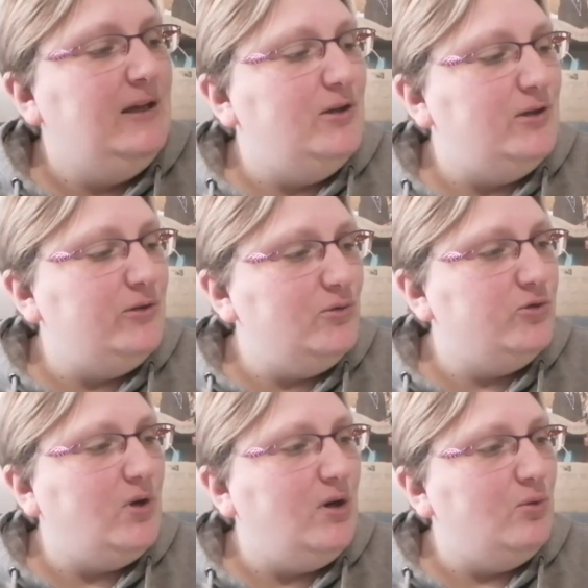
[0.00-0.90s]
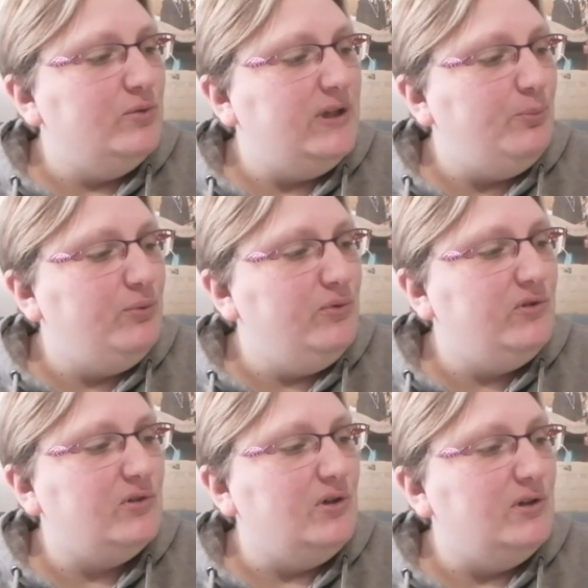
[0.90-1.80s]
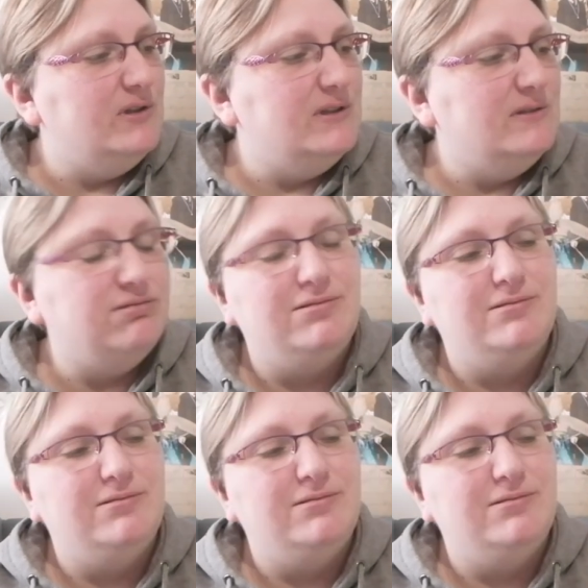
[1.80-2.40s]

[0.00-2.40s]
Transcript: Euh, dans le 3, on a plus. Euh,